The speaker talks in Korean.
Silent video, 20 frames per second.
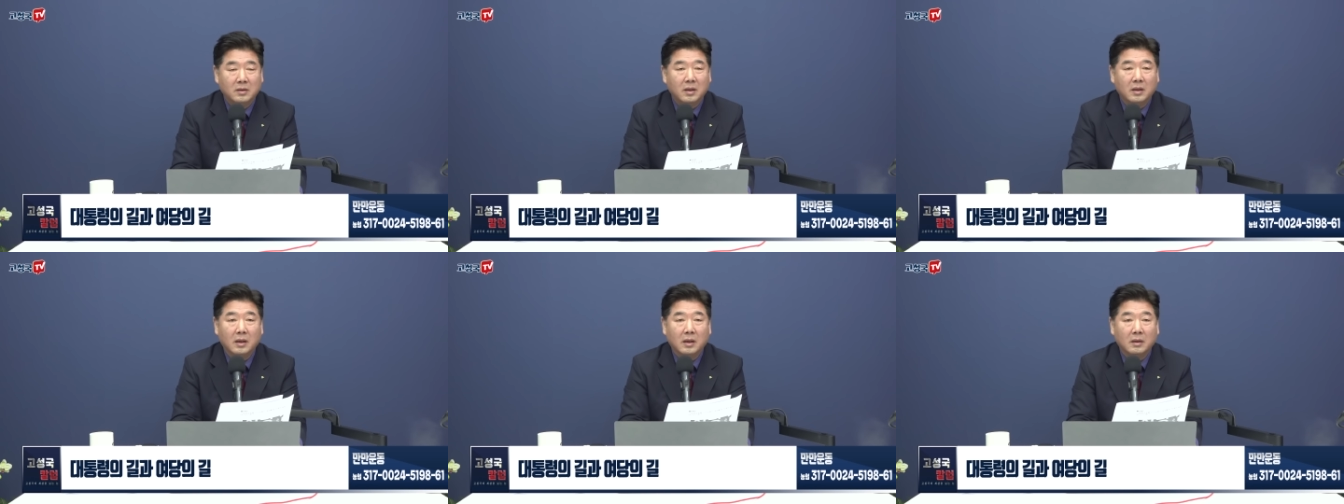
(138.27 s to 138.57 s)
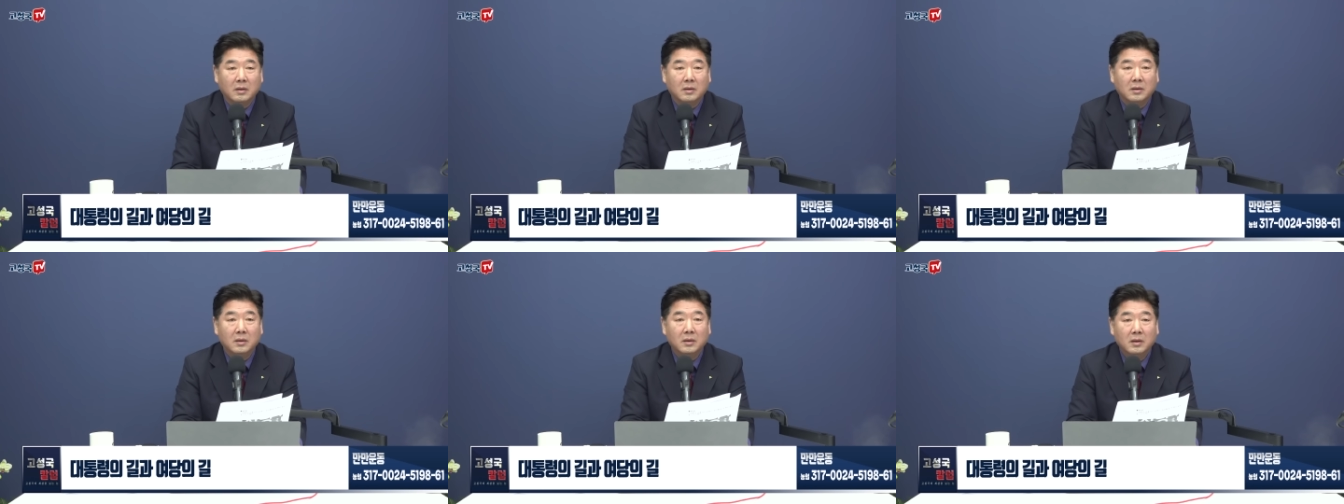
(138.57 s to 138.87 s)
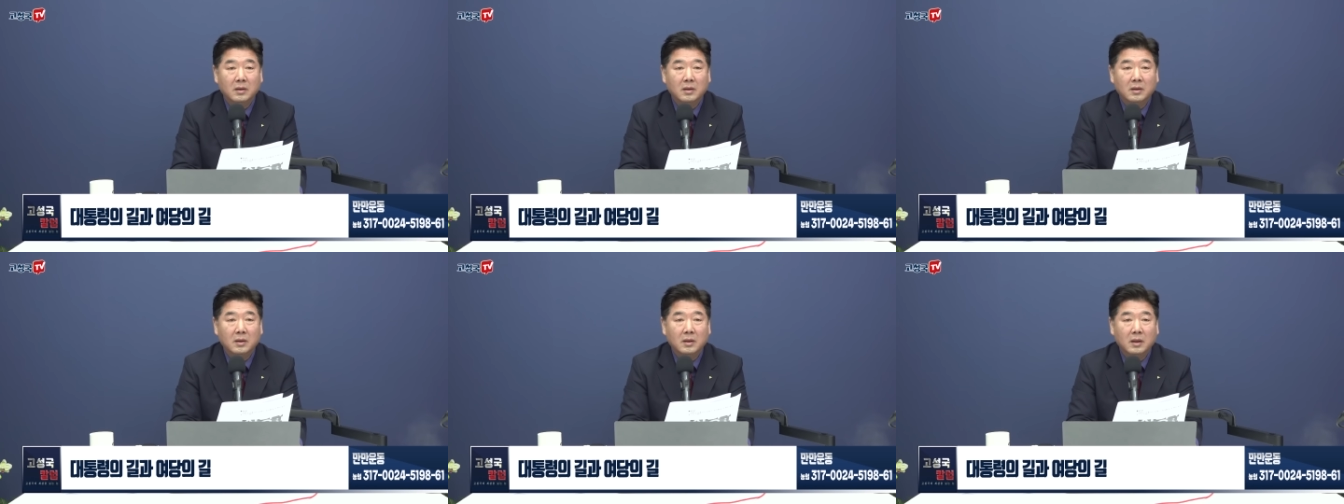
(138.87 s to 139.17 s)
생각을
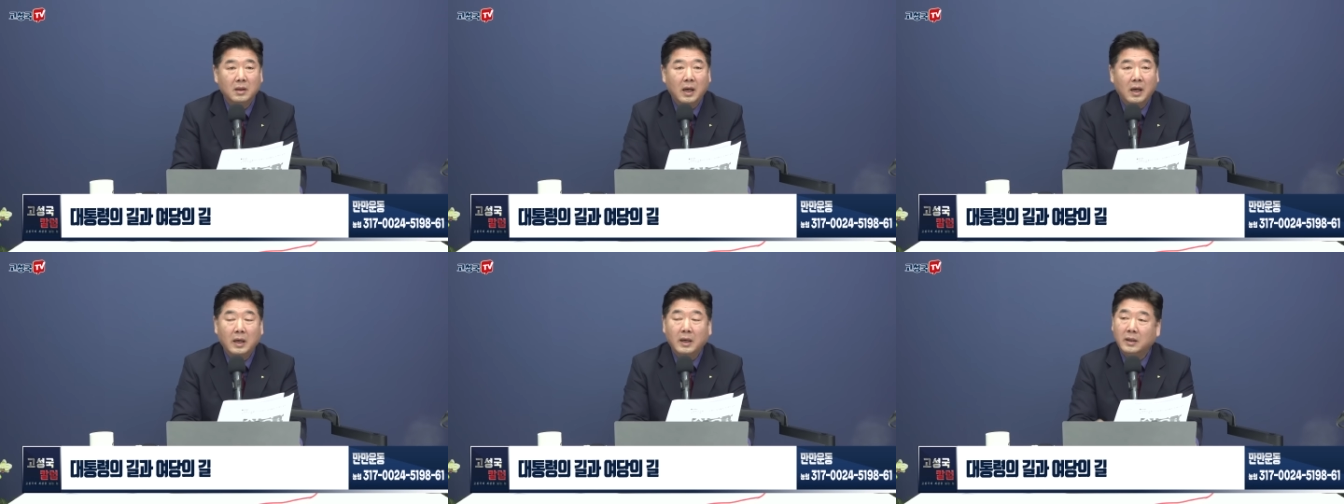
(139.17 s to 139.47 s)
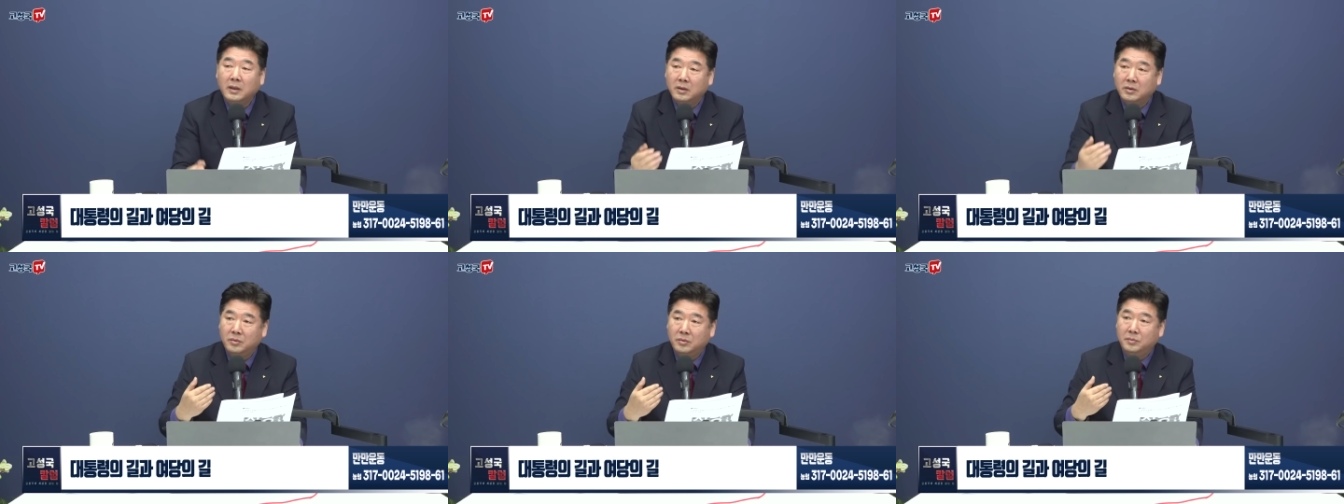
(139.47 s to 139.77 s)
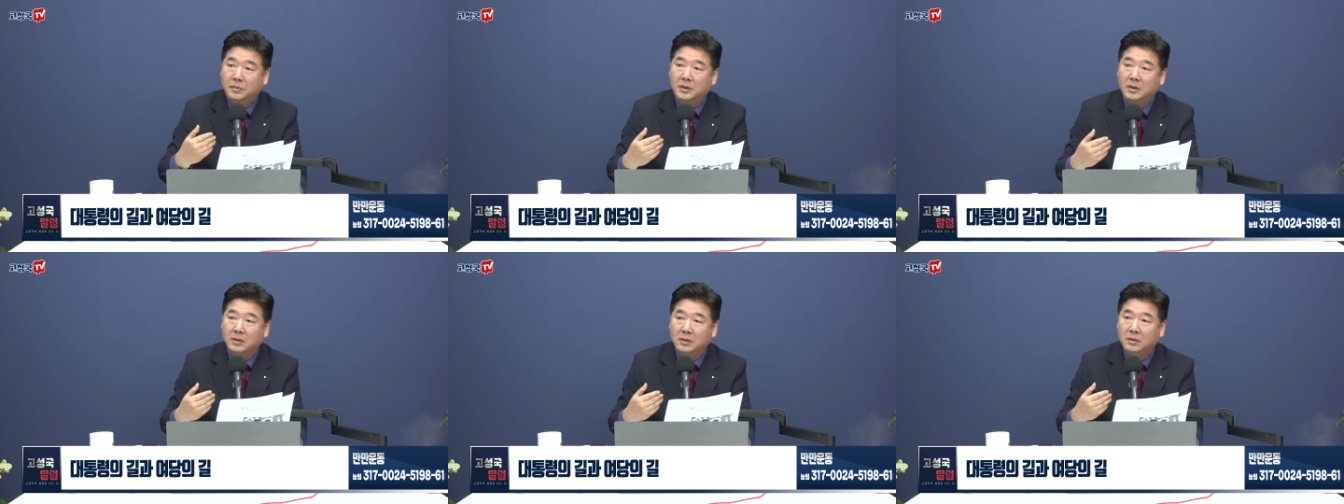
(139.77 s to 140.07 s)
하게
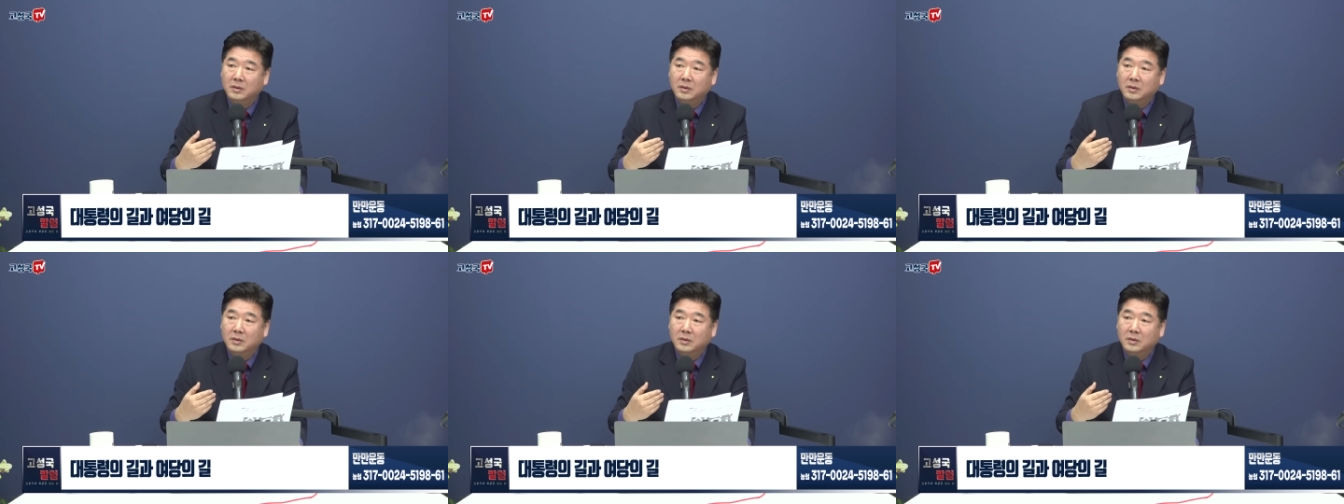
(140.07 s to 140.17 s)
됐습니다.